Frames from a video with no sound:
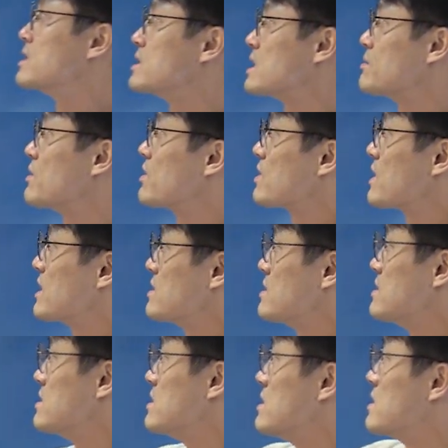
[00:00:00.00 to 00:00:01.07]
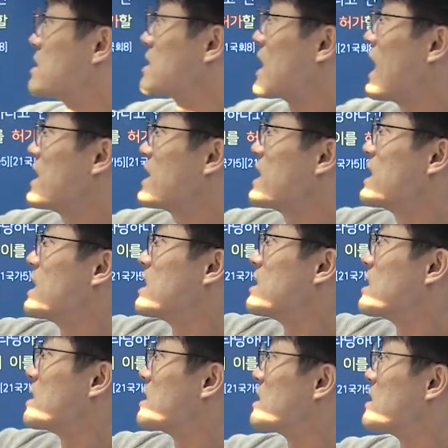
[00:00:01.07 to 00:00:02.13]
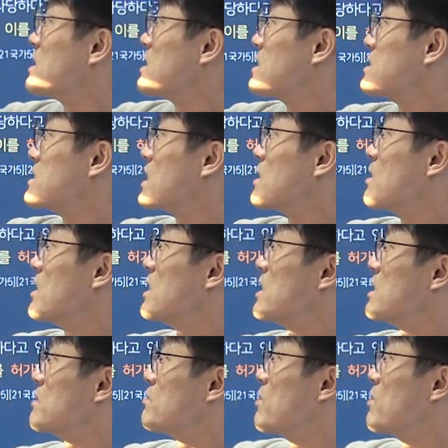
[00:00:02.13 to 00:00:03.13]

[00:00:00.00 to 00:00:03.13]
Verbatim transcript: 자, 법관을 타기간 자,